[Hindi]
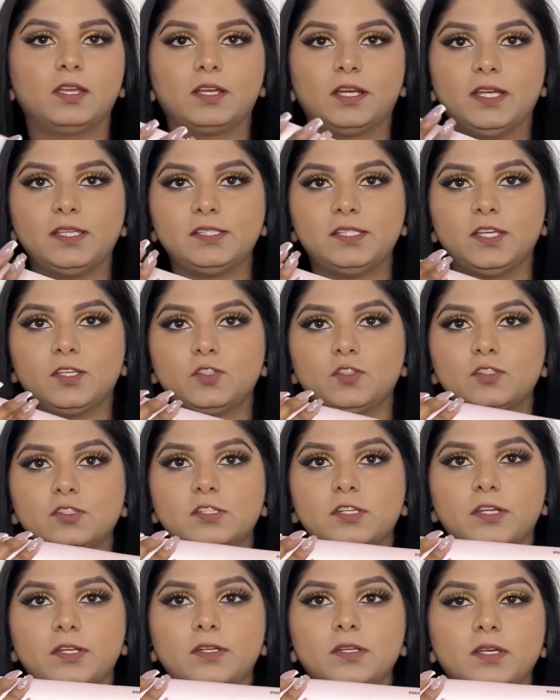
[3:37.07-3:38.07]
गाइज ये जो
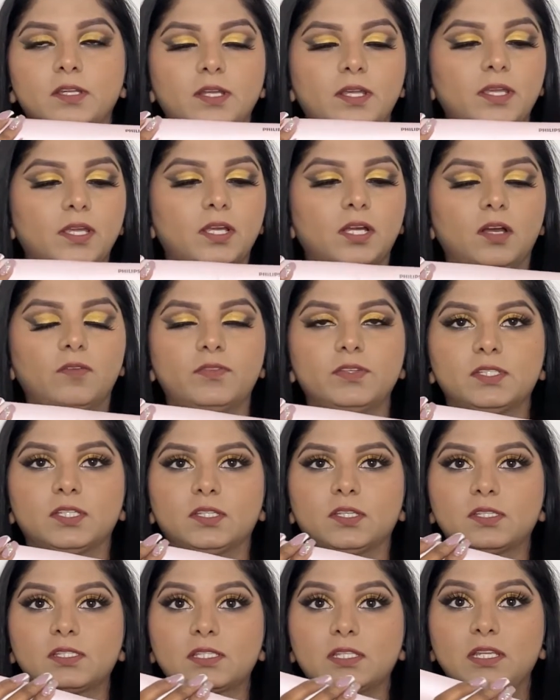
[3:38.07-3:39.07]
स्ट्रेटनर है ये काफ़ी ज़्यादा
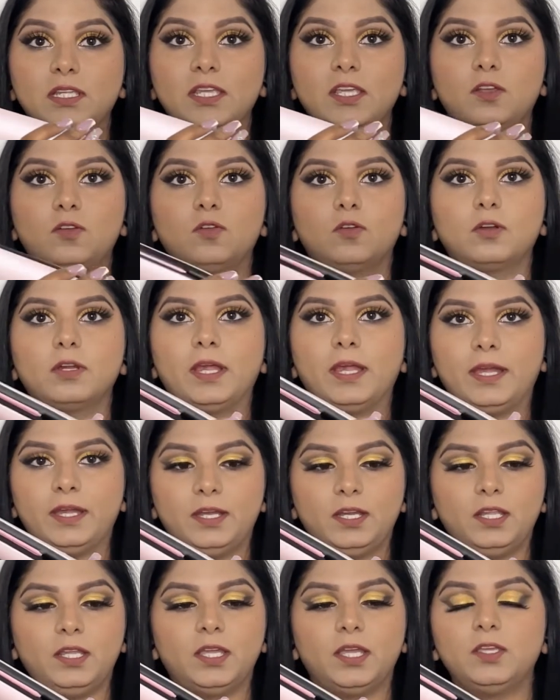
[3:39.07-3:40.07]
स्लीक और
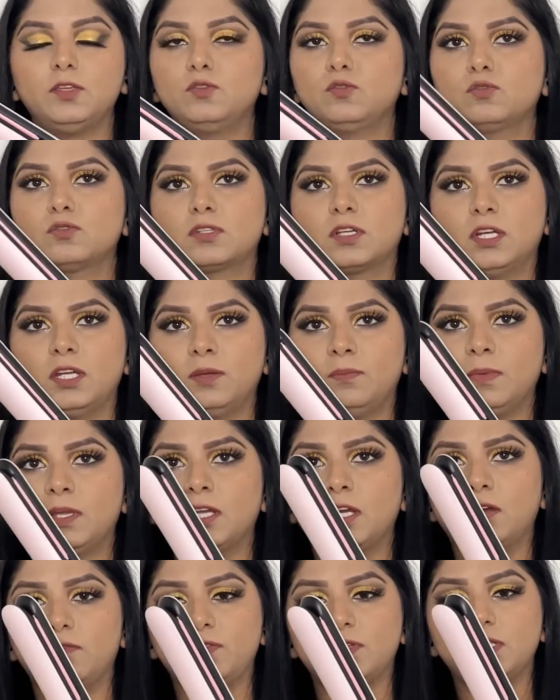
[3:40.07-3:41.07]
हैंडी है यूज़ करने में
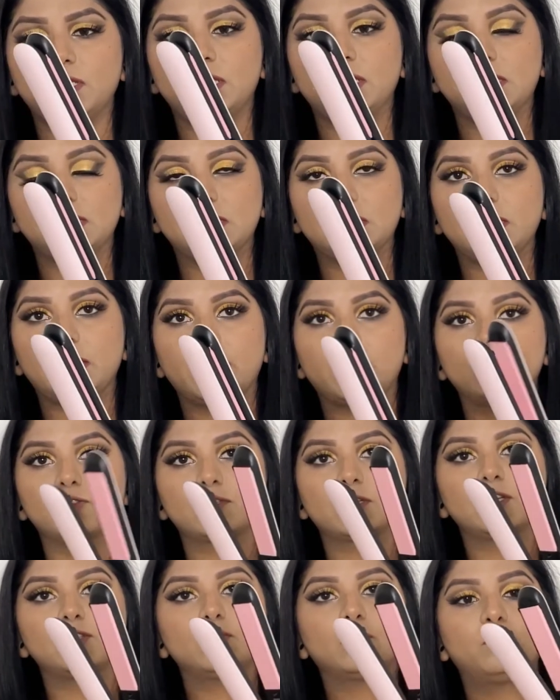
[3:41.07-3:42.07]
काफ़ी इजी है
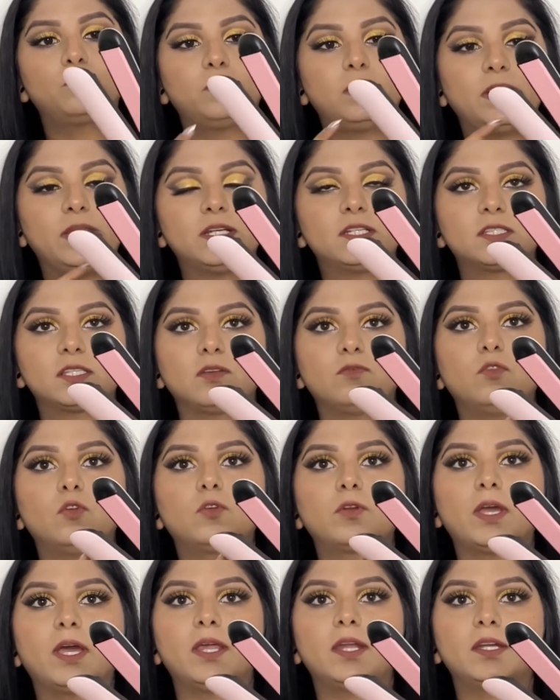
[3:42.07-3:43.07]
उसकी जो प्लेट्स हैं वो
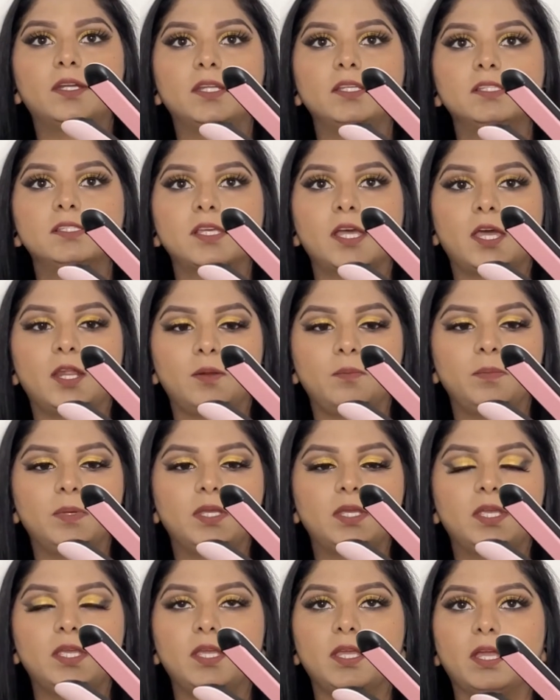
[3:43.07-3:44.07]
कैरेटिन
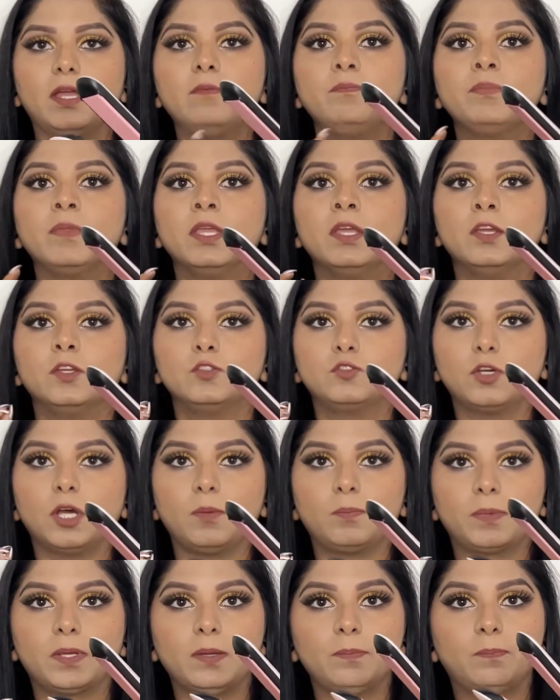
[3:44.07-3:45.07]
सैरमिक की हैं जो
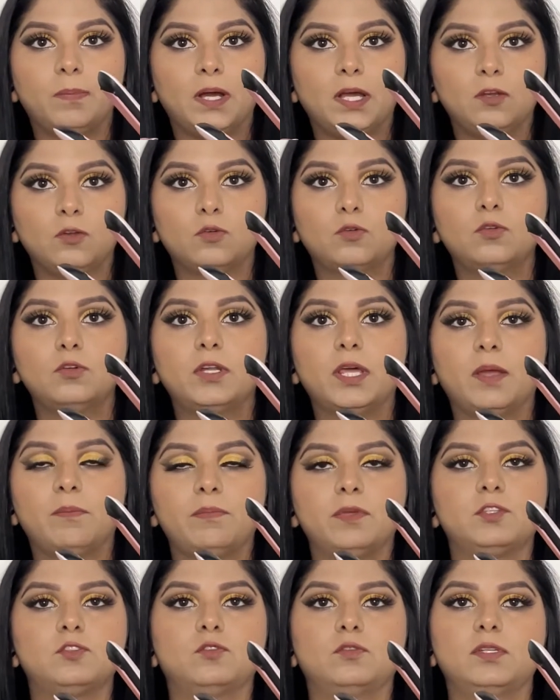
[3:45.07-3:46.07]
आपके बालों को
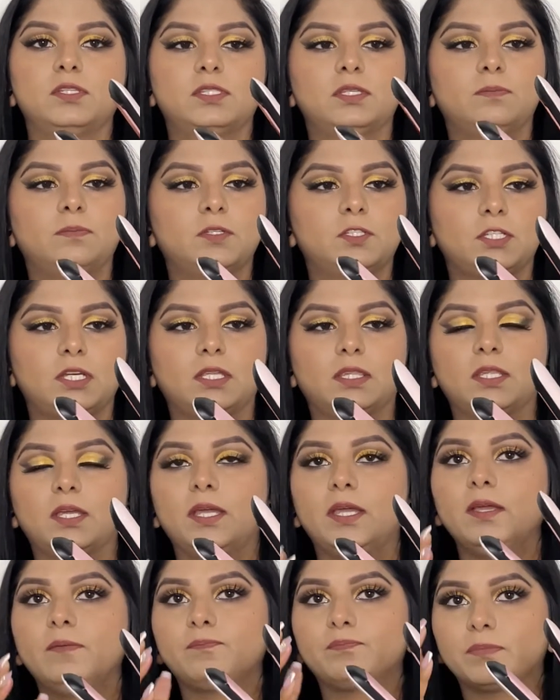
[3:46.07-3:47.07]
डैमेज होने से बचाता
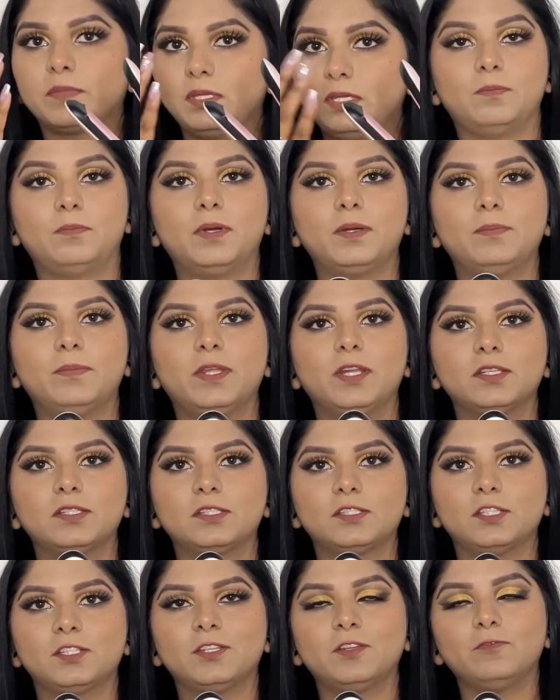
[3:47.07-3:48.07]
है बट मेरा
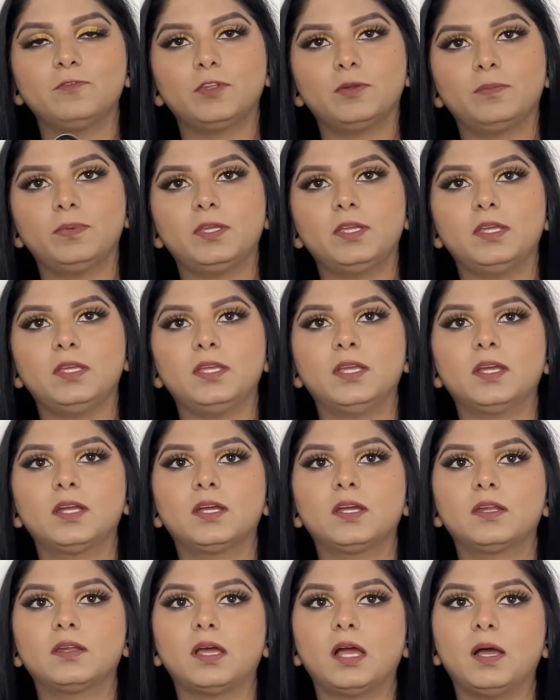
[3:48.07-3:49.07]
सजेशन फिर भी यही है
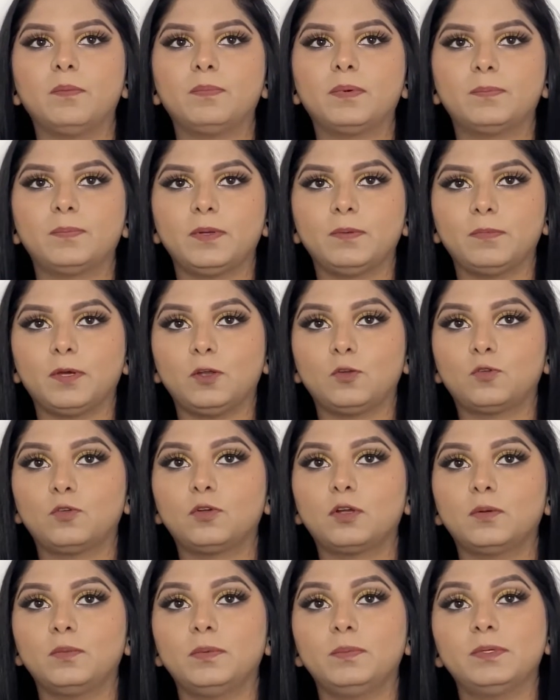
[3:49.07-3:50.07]
अगर आप अपने बालों को
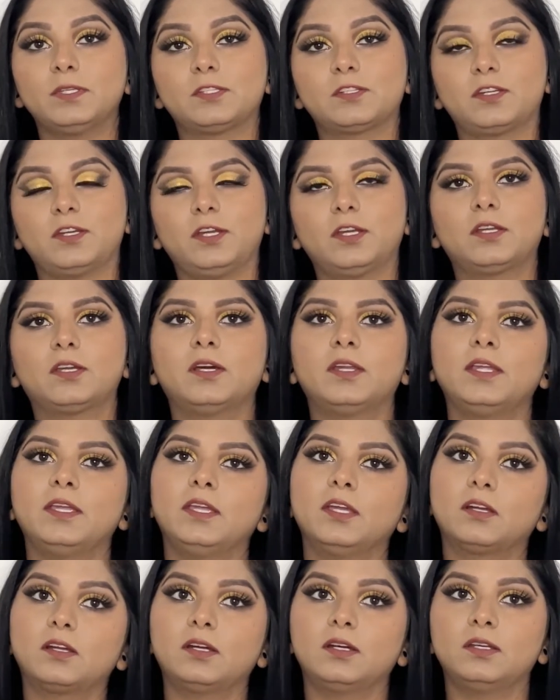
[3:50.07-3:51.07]
कभी भी स्ट्रेट करें या
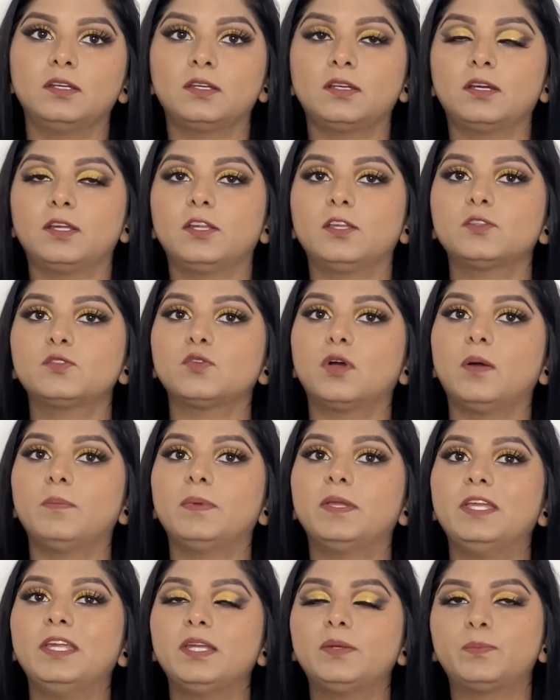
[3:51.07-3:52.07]
कर्ल करें सो आप
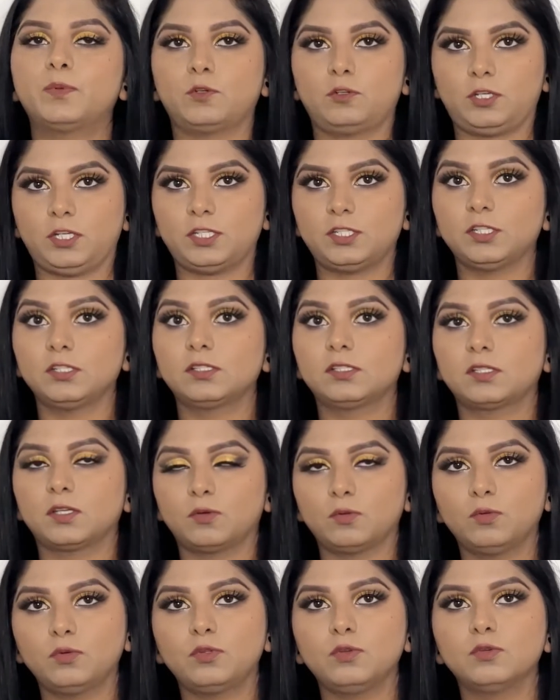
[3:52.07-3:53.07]
हीट प्रोटेक्शन
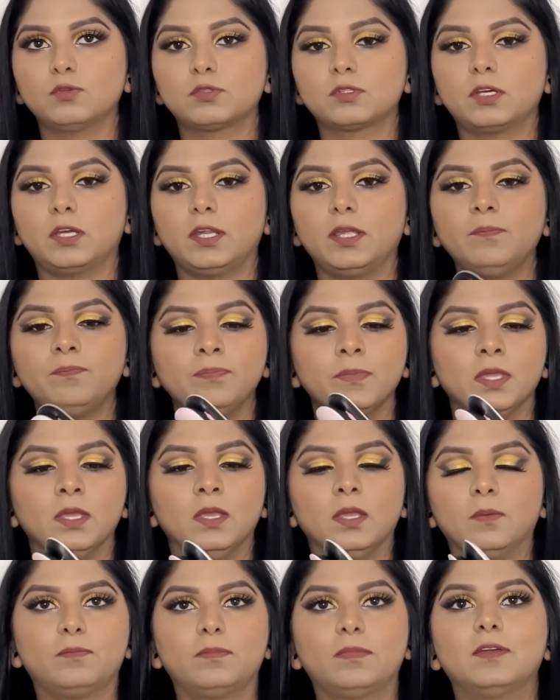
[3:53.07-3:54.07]
ज़रूर यूज़ करें
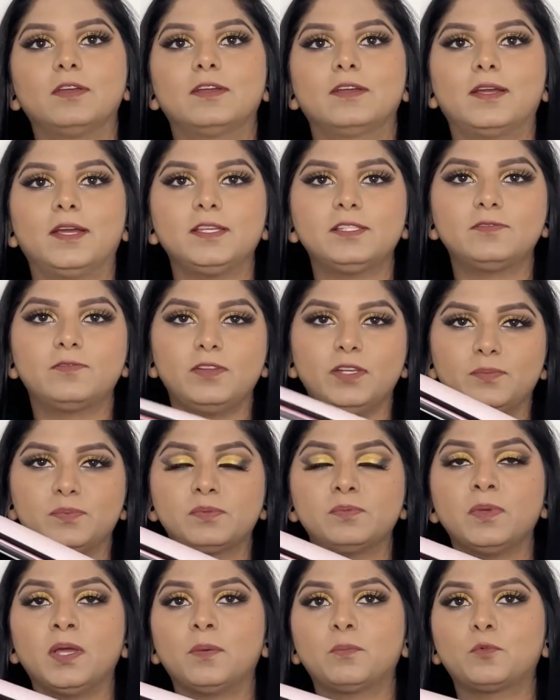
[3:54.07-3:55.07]
गाइस फ्लिप्स
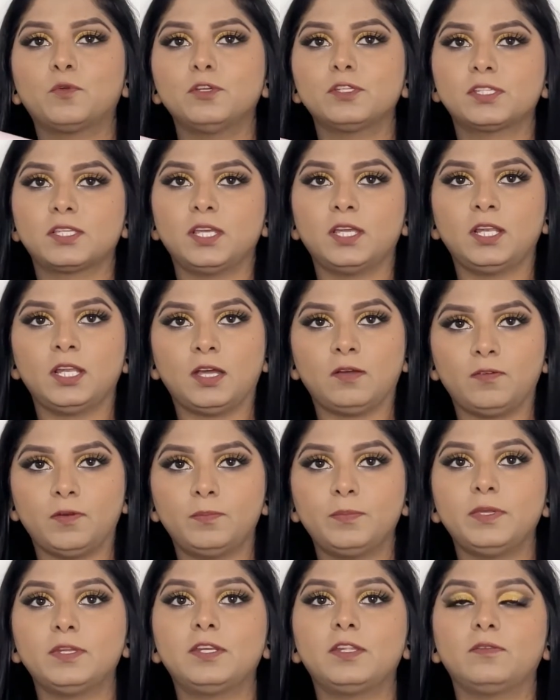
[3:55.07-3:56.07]
में आपको इसके अलावा
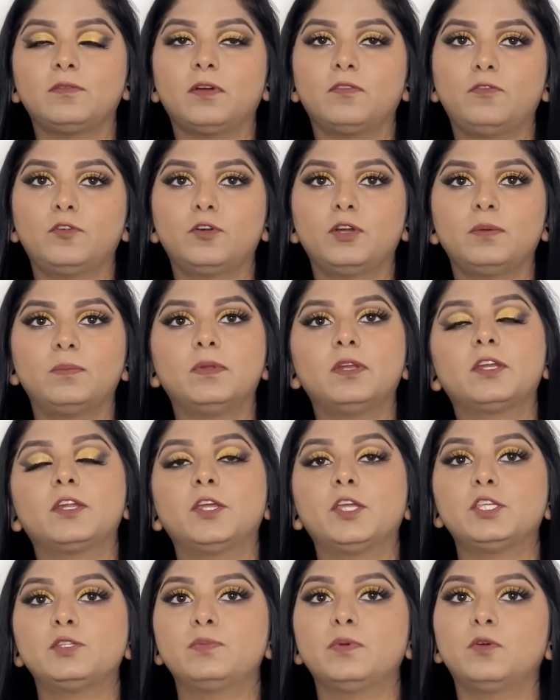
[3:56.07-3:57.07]
भी अफोर्डेबल
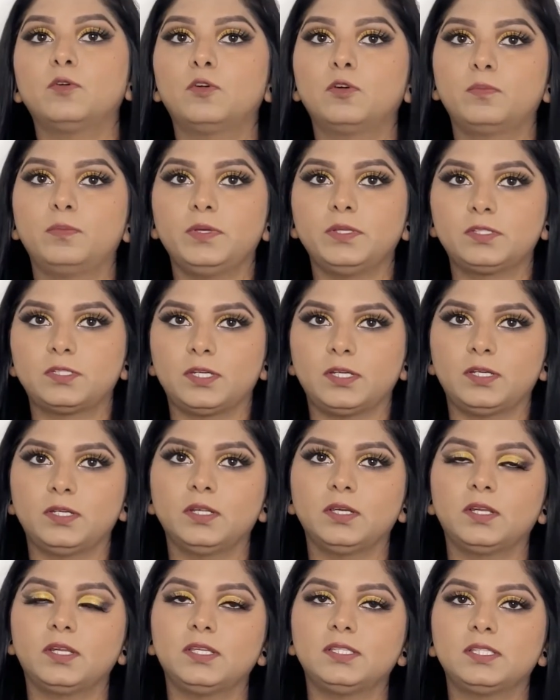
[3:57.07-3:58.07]
रेंज में और भी
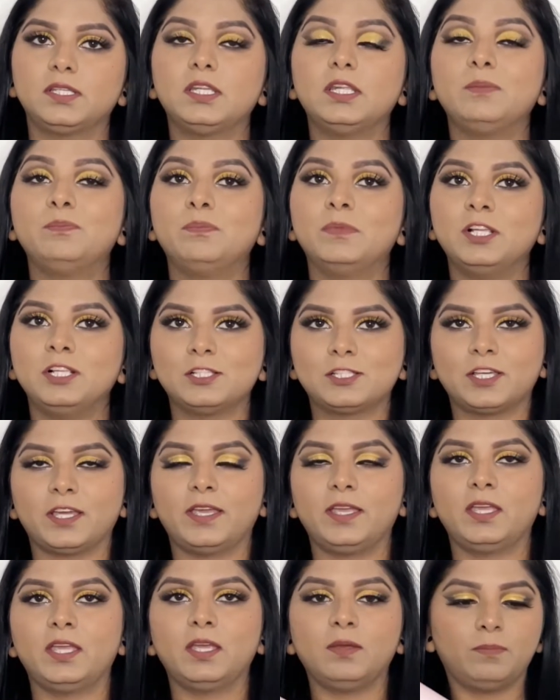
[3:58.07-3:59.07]
स्ट्रेटनर इजीली मिल
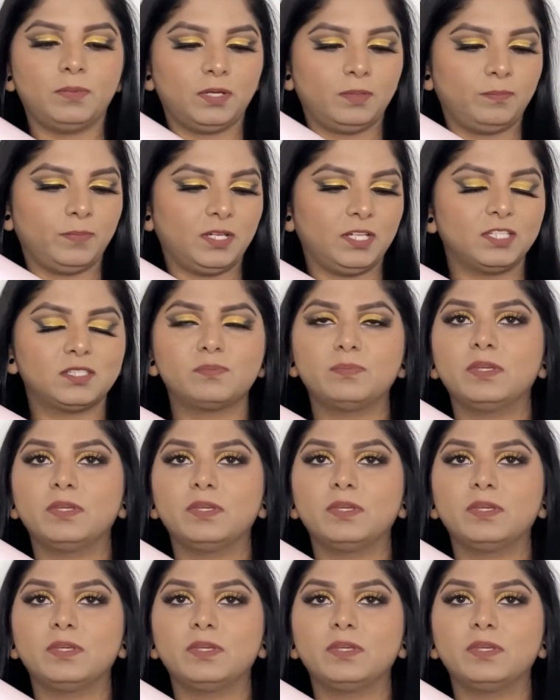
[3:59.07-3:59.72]
जाएंगे बट मैंने इसमें